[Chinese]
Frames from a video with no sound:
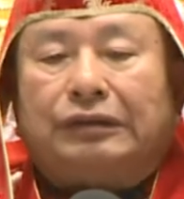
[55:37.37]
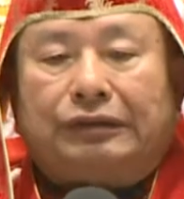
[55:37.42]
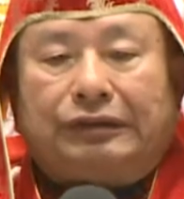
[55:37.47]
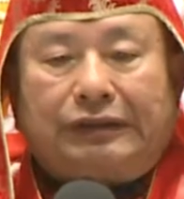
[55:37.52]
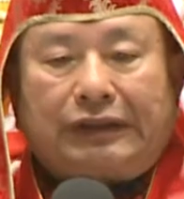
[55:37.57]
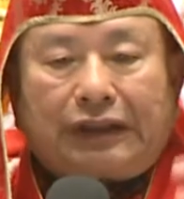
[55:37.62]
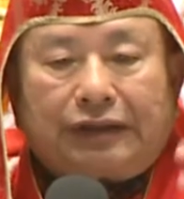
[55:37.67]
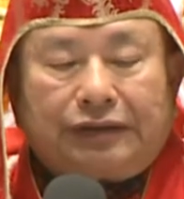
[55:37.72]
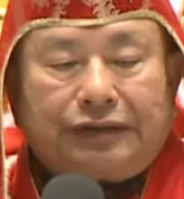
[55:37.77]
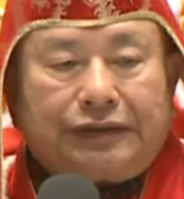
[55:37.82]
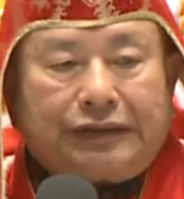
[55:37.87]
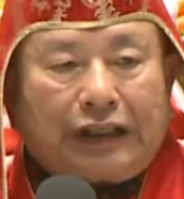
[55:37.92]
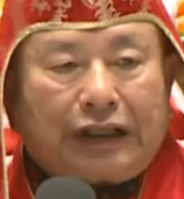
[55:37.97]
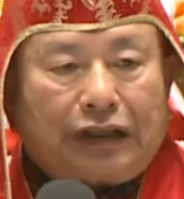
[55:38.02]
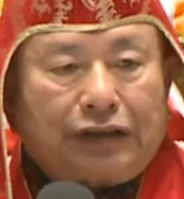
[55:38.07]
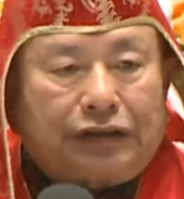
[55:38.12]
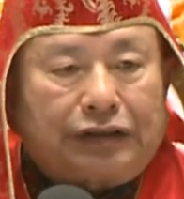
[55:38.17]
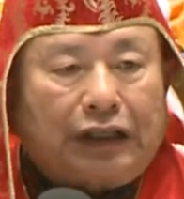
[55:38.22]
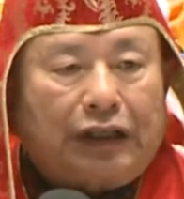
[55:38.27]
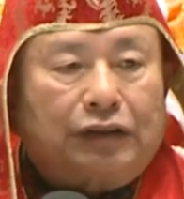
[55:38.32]
再
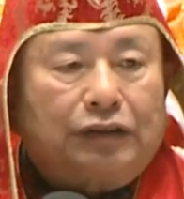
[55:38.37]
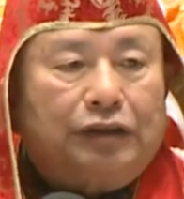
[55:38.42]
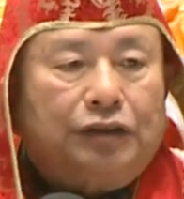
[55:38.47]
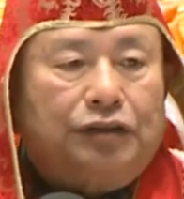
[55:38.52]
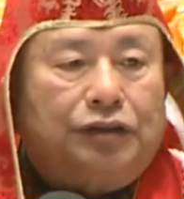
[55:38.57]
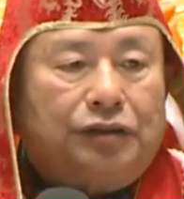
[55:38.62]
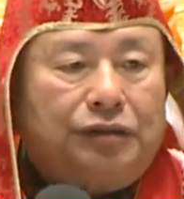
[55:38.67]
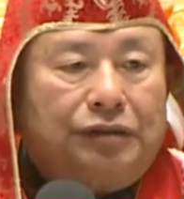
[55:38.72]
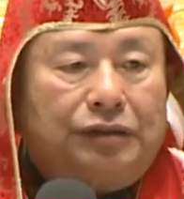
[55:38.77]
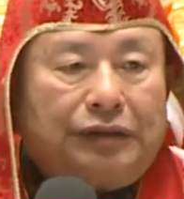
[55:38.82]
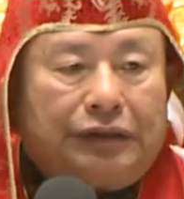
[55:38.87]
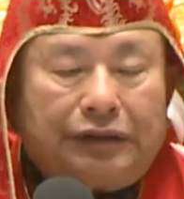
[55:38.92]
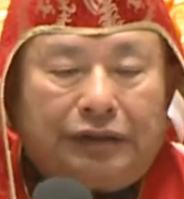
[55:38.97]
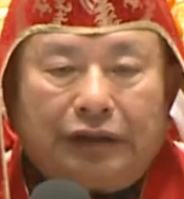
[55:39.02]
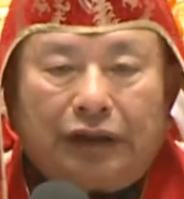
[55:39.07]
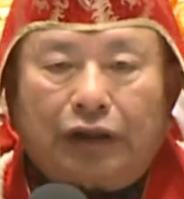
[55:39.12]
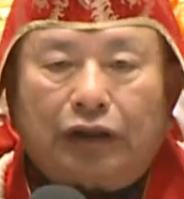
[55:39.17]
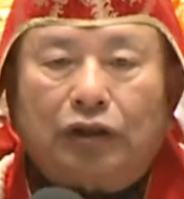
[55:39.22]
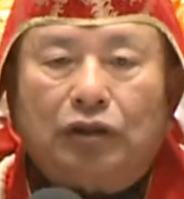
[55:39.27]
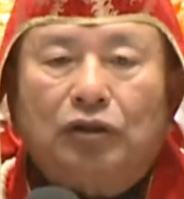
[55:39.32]
加上你自己
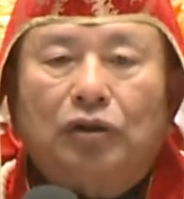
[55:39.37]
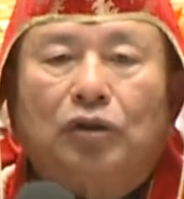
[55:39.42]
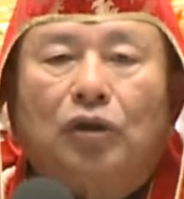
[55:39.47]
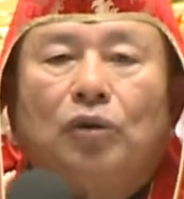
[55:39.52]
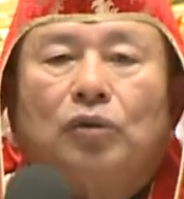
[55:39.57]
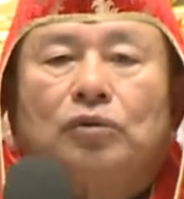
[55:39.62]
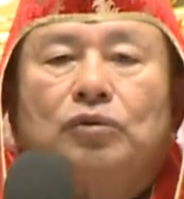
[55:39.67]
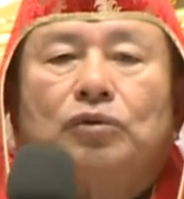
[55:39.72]
能够